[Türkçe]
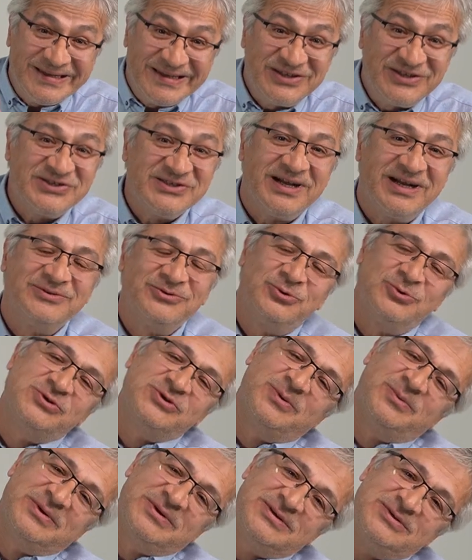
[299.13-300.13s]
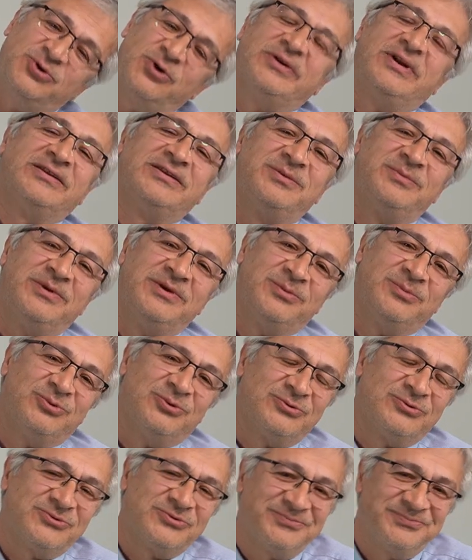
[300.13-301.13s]
giriş kaydını oluşturmak için yönlendirme
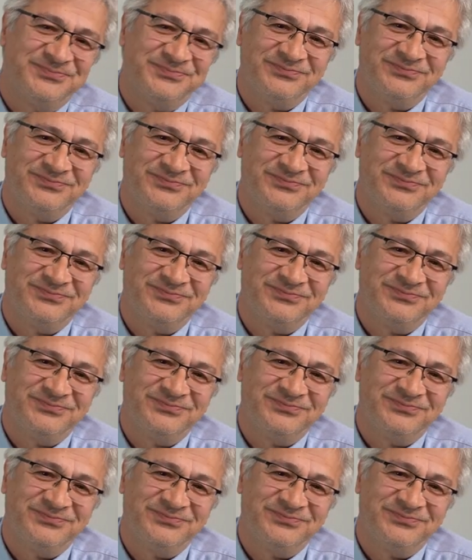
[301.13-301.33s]
yapıyoruz.